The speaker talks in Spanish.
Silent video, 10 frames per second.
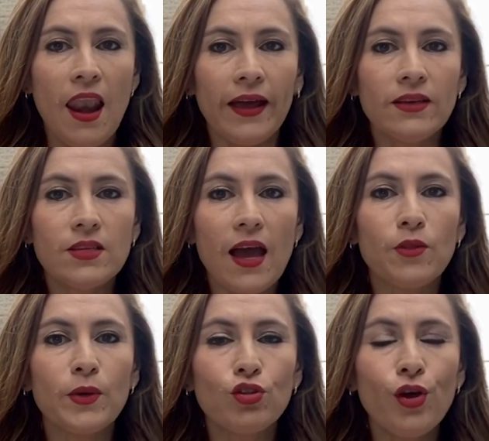La
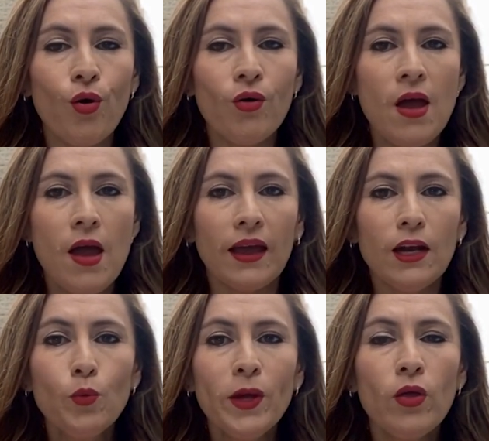agencia advirtió
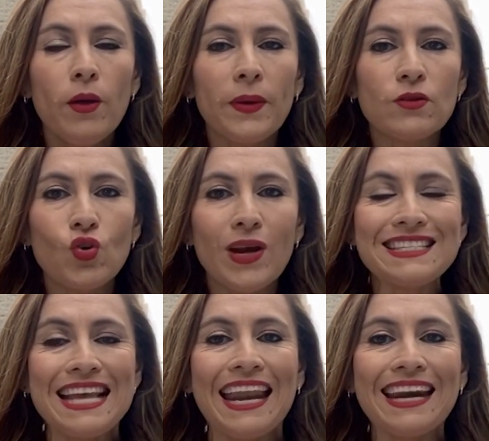que el número de
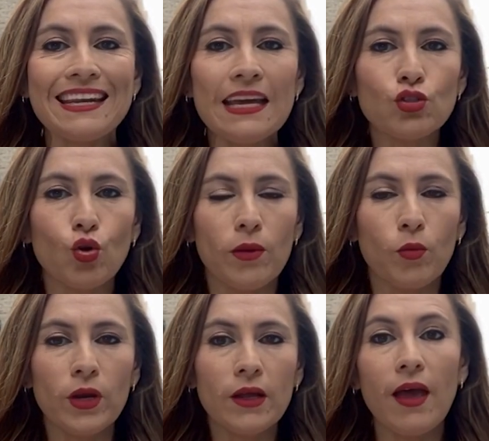personas en riesgo
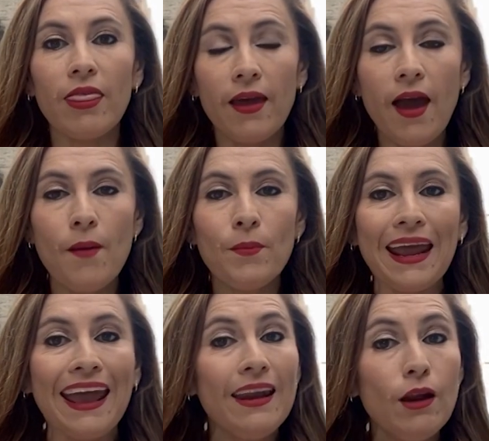de morir de
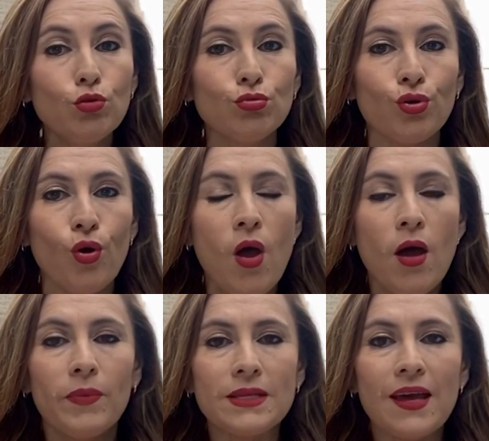hambre en el mundo
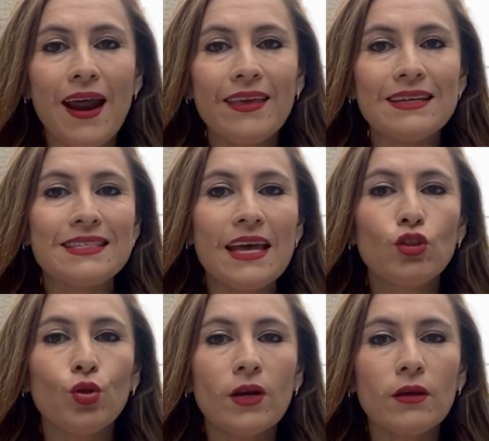pasará de
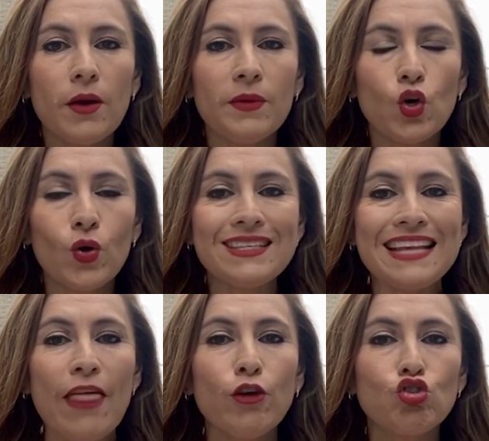130
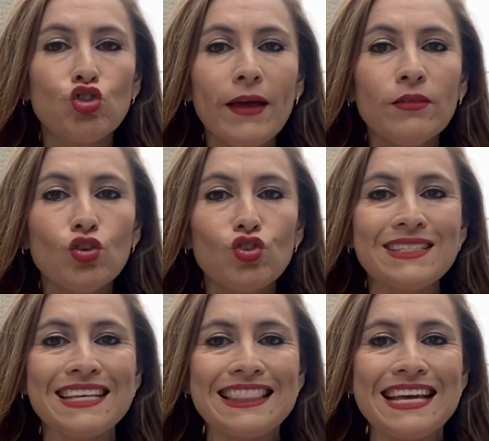millones a
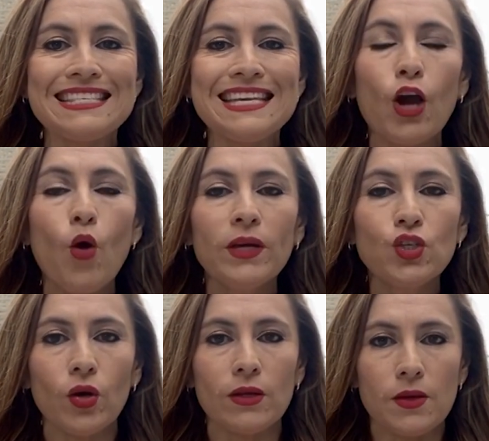265
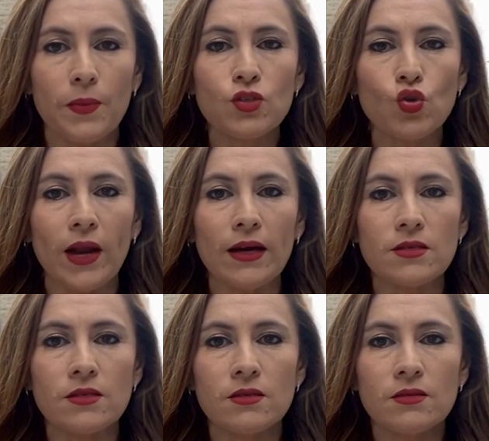millones de
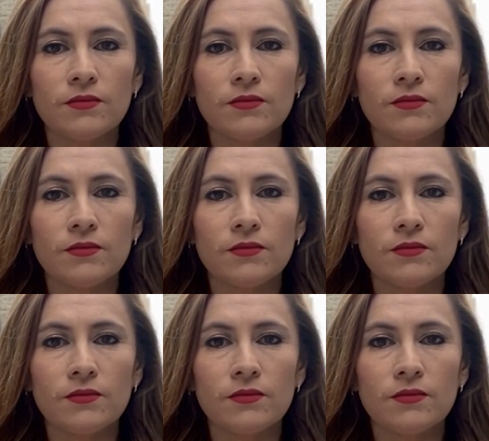personas.